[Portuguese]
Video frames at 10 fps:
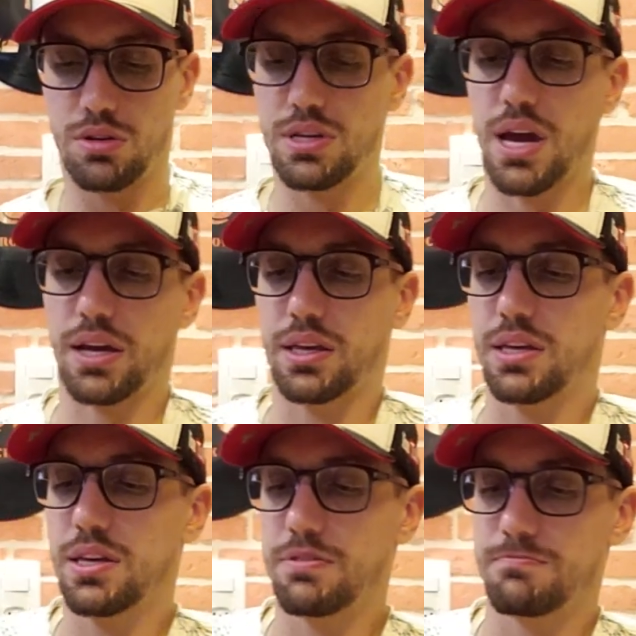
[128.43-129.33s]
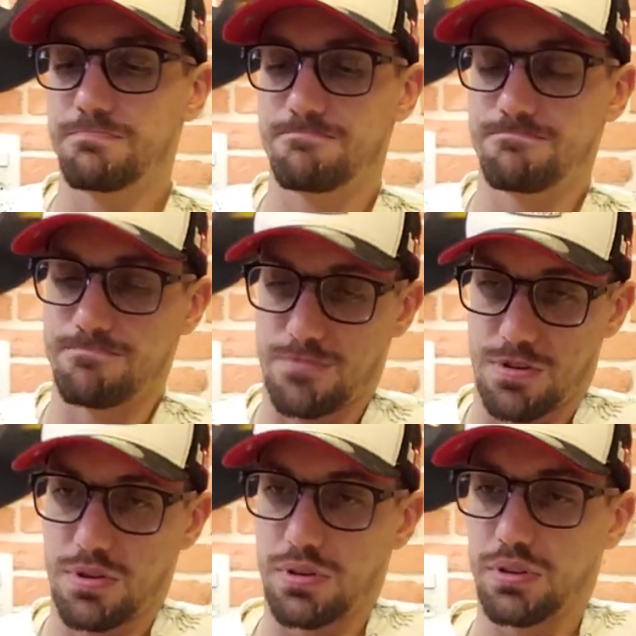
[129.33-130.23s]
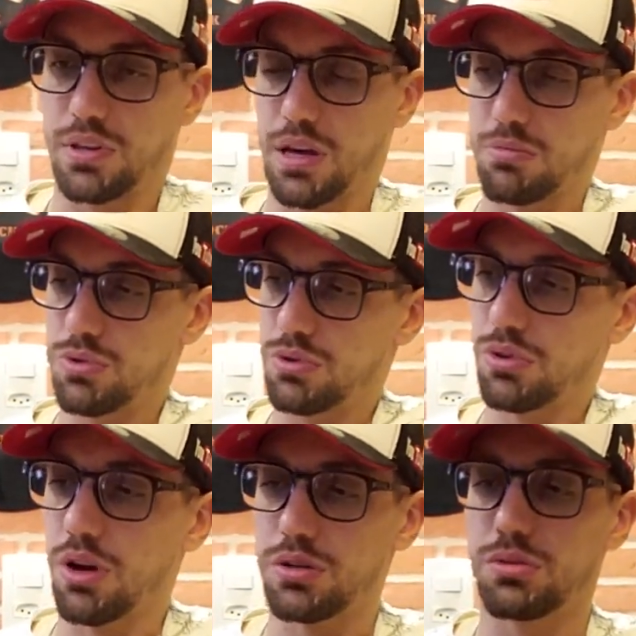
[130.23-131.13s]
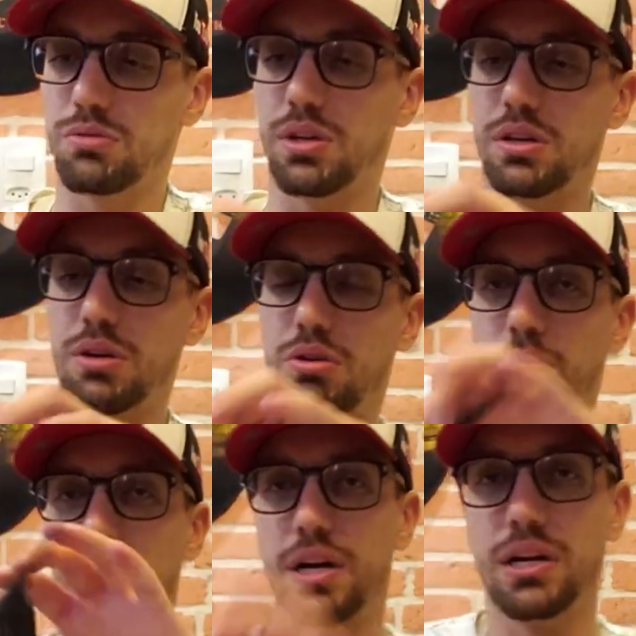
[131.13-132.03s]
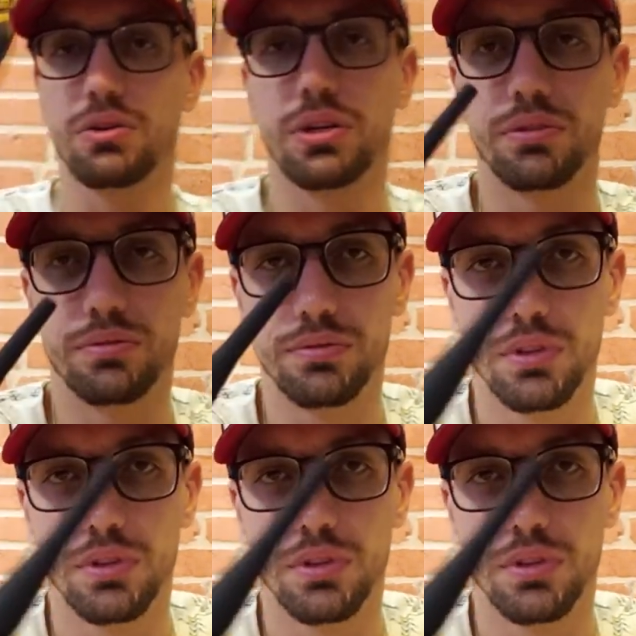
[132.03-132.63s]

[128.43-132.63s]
E aqui temos o nosso intercomunicador.